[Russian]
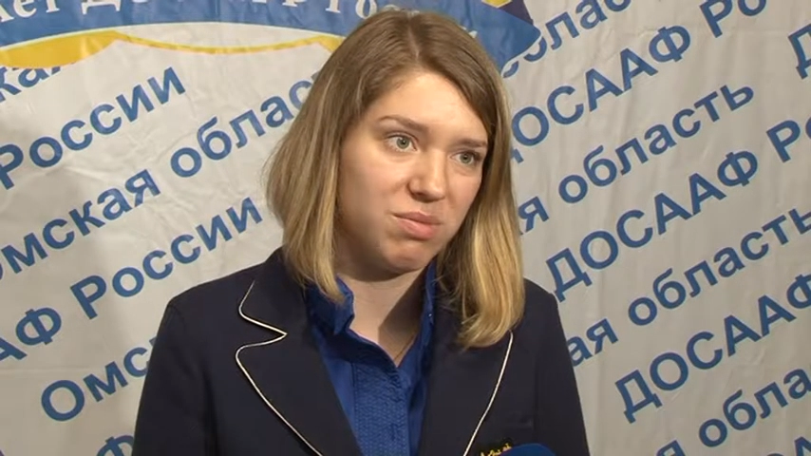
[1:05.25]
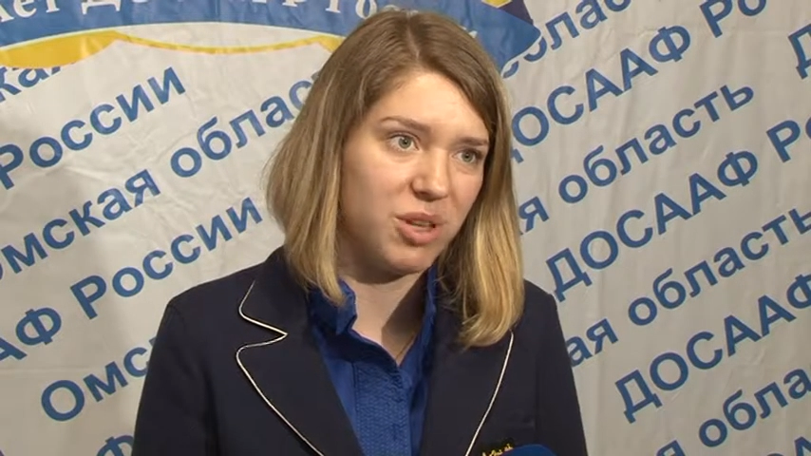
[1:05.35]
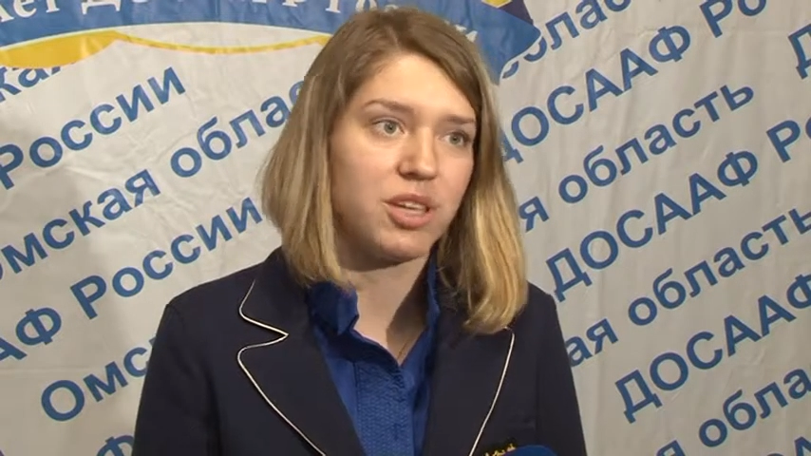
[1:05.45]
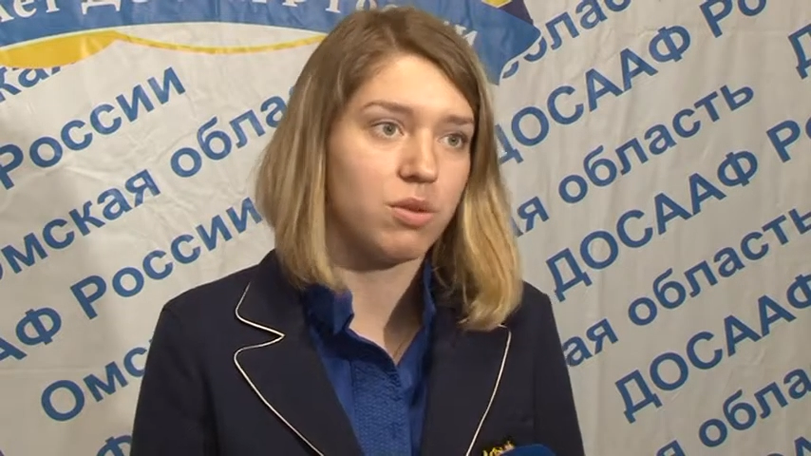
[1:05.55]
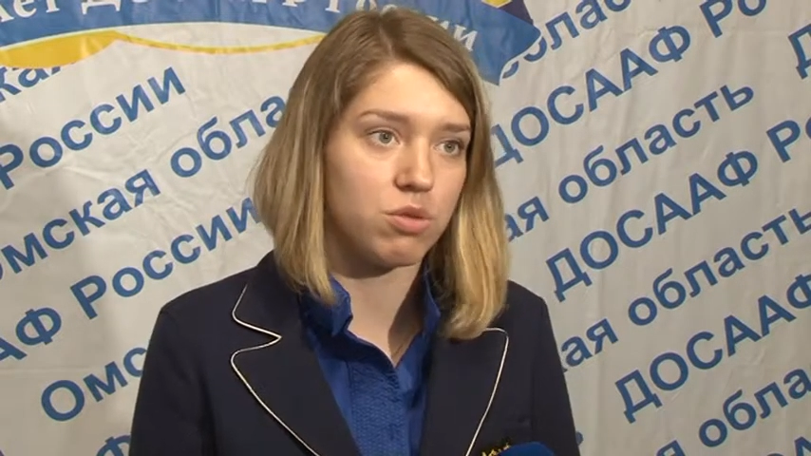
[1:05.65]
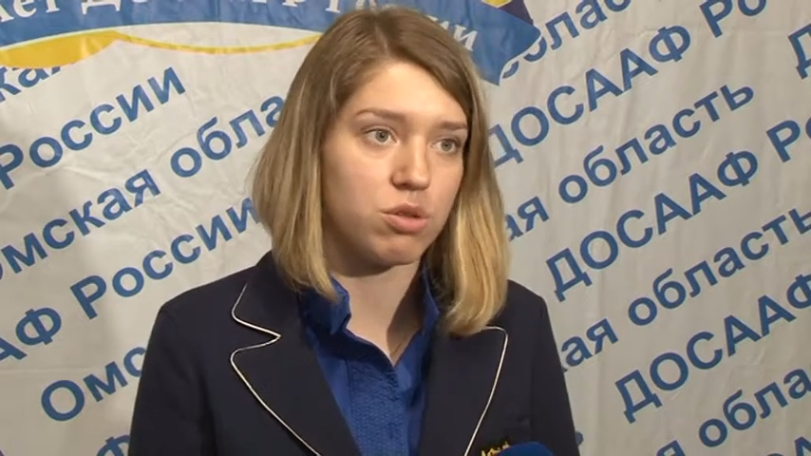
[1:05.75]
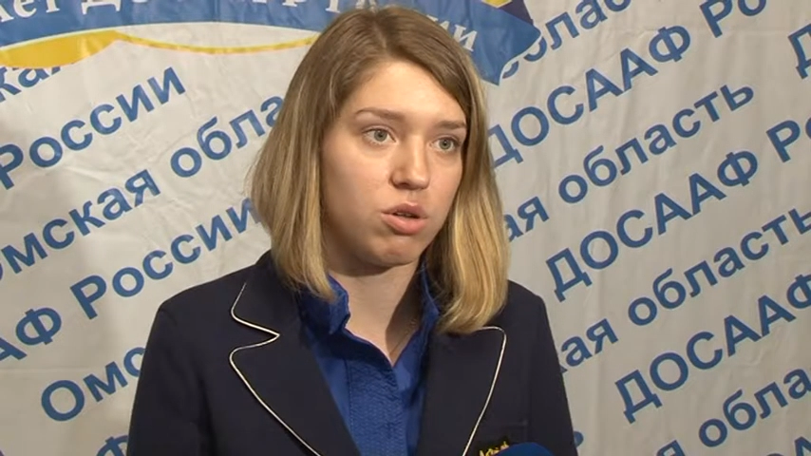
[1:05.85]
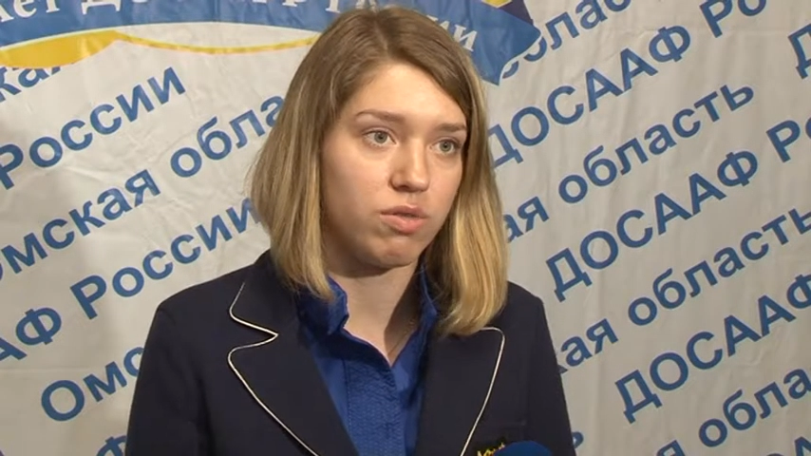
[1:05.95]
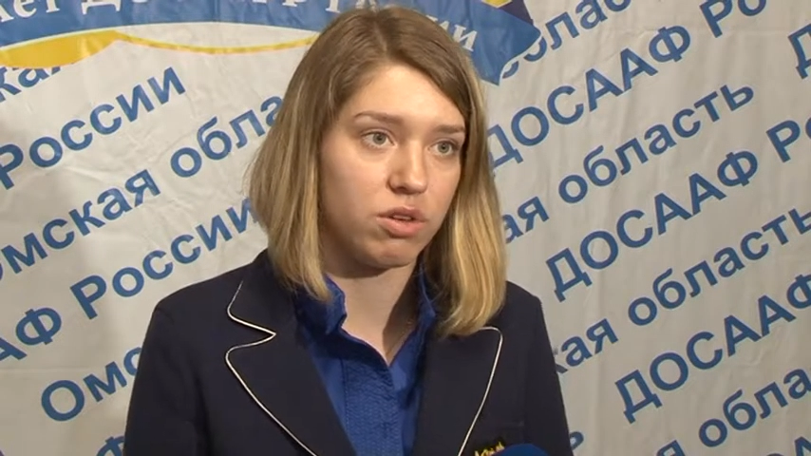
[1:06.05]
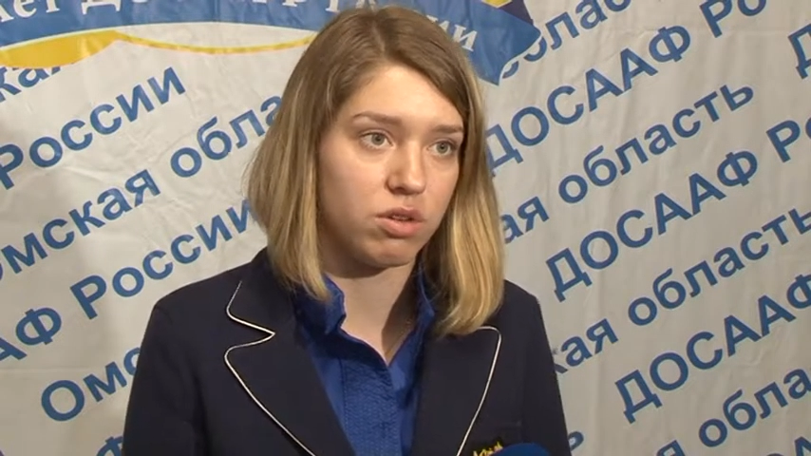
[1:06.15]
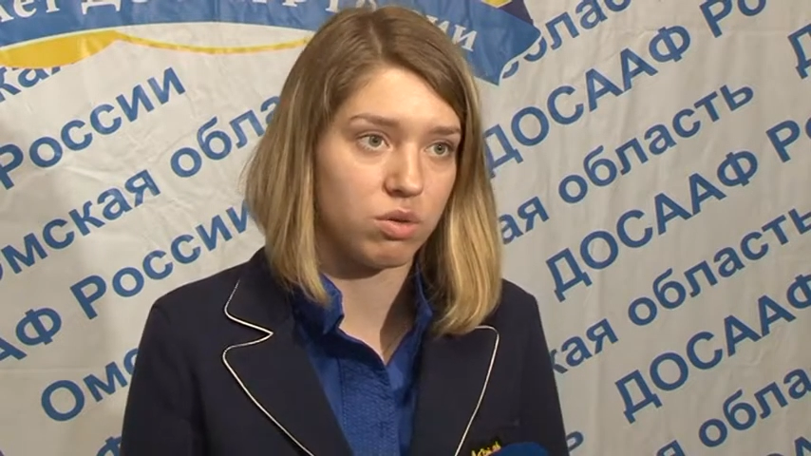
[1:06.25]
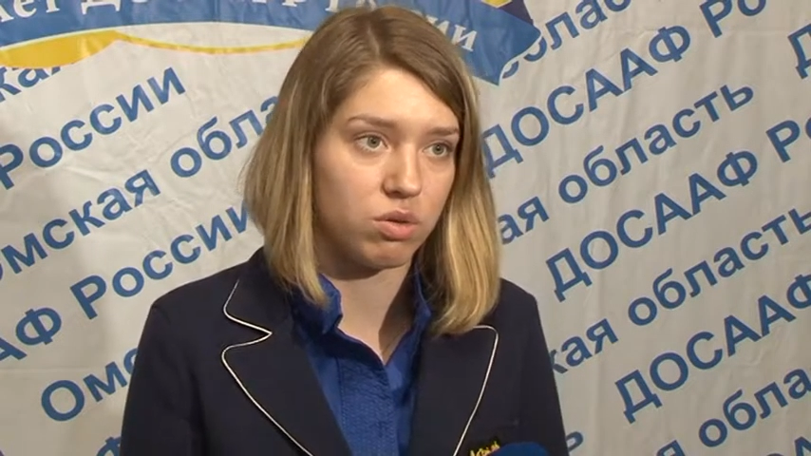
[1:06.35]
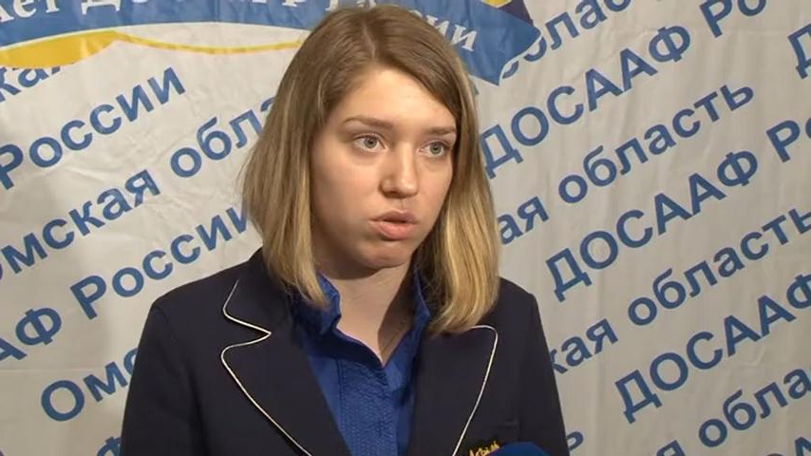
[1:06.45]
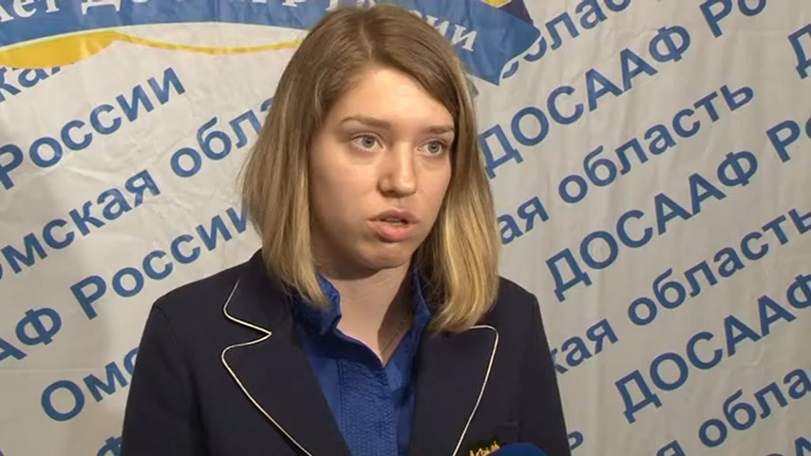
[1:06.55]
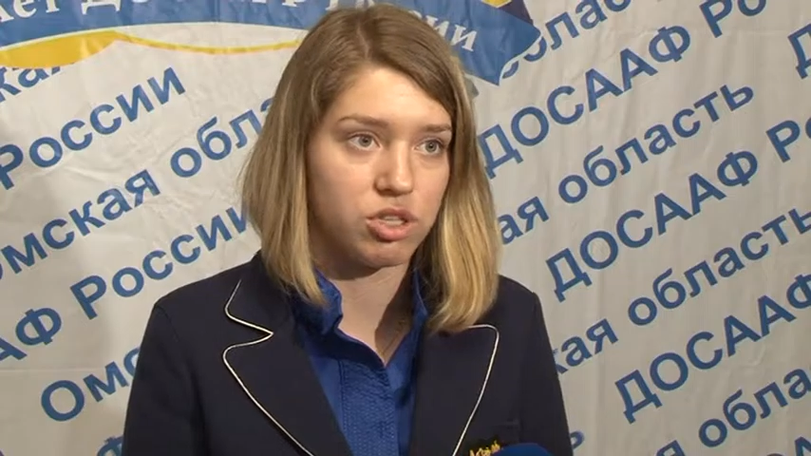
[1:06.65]
плохие условия,
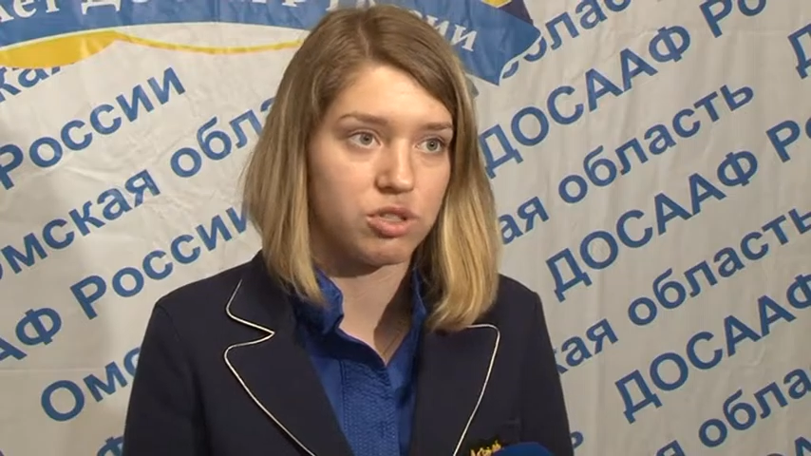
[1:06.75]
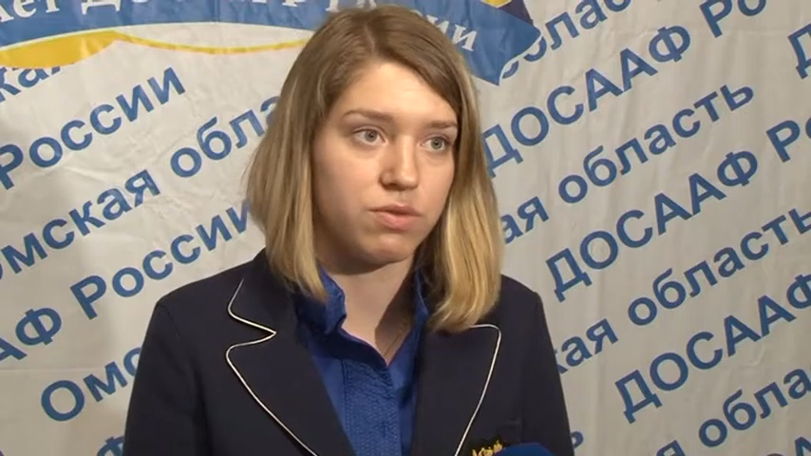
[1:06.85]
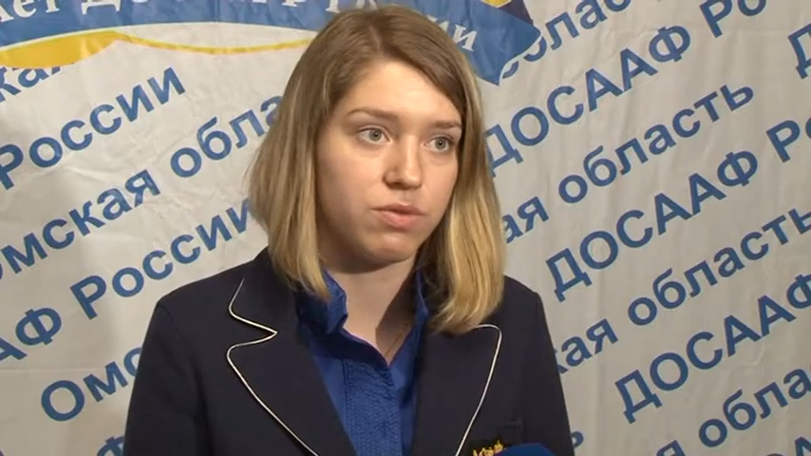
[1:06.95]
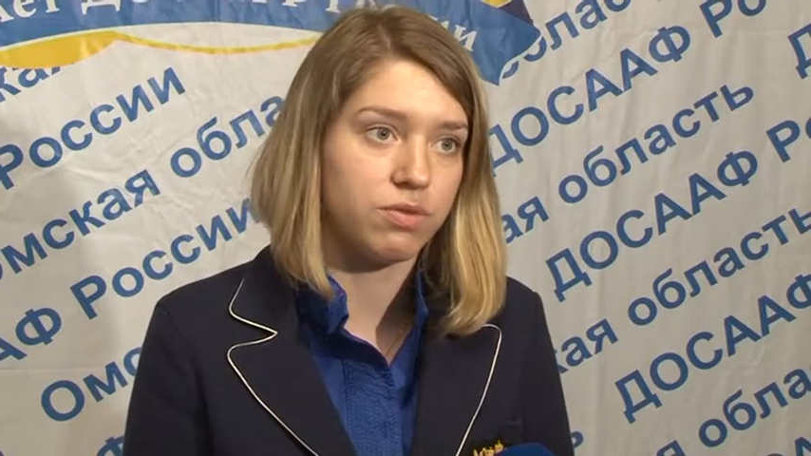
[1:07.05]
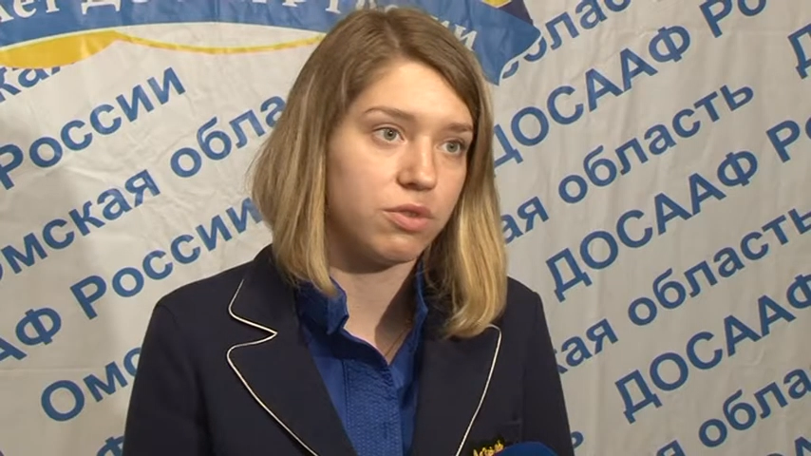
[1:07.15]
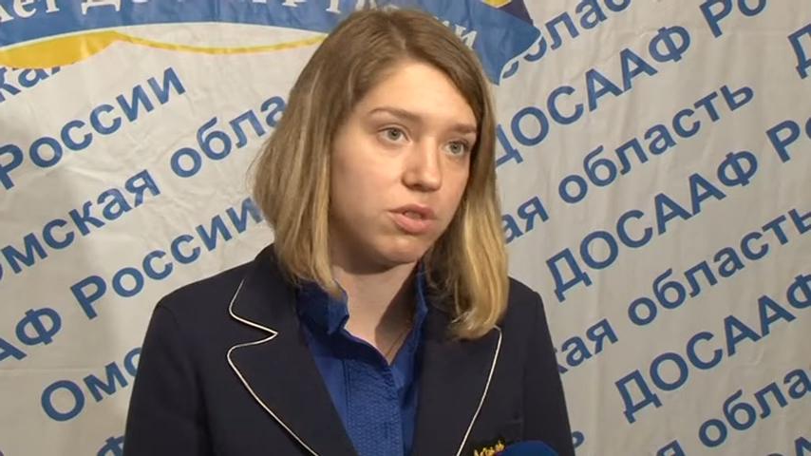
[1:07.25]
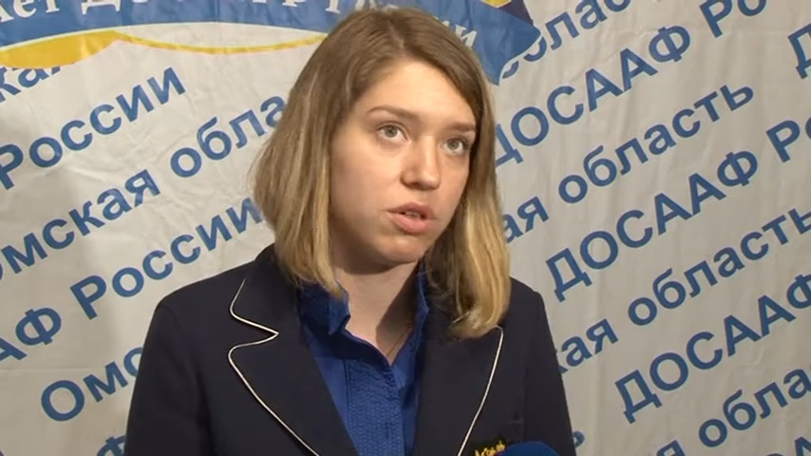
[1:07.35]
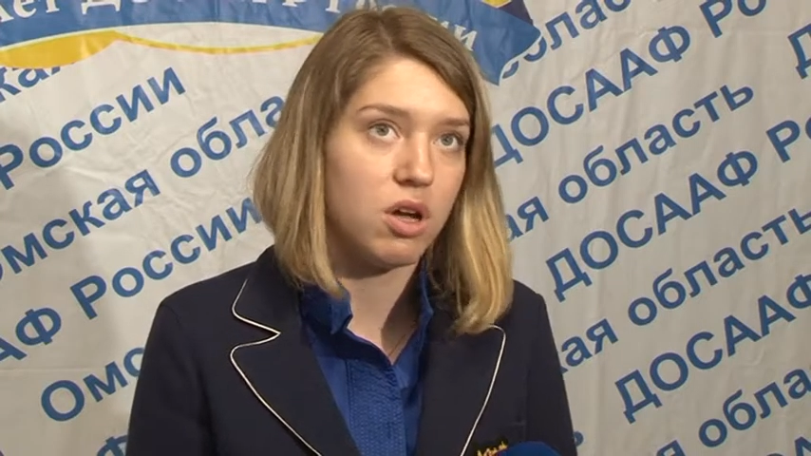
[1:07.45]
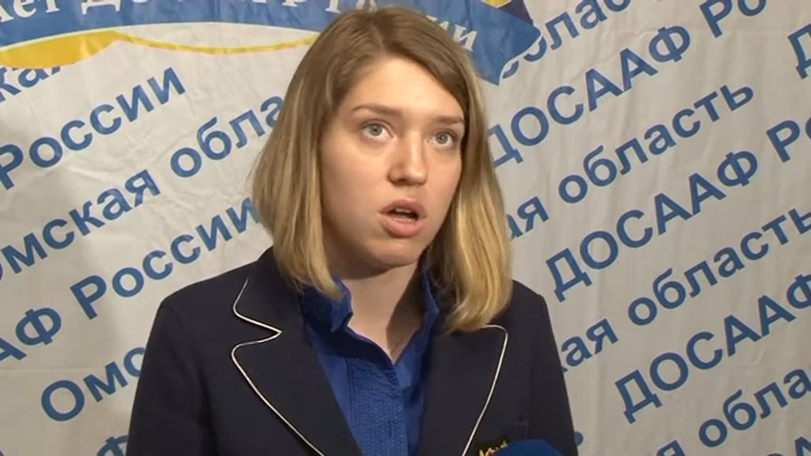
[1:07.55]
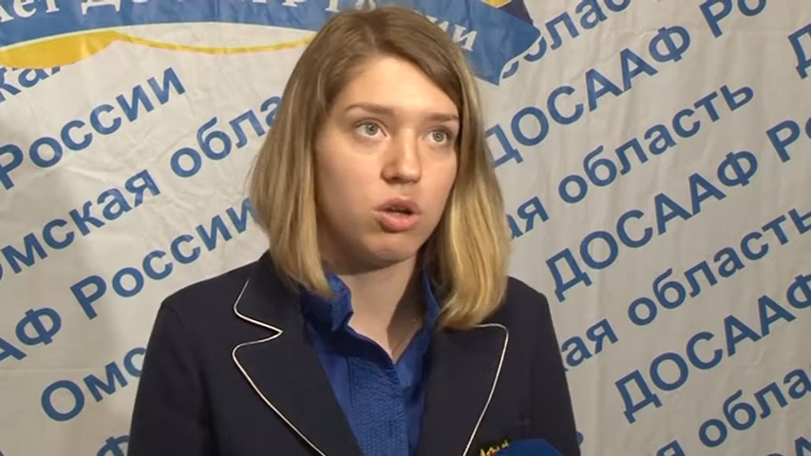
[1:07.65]
то даже в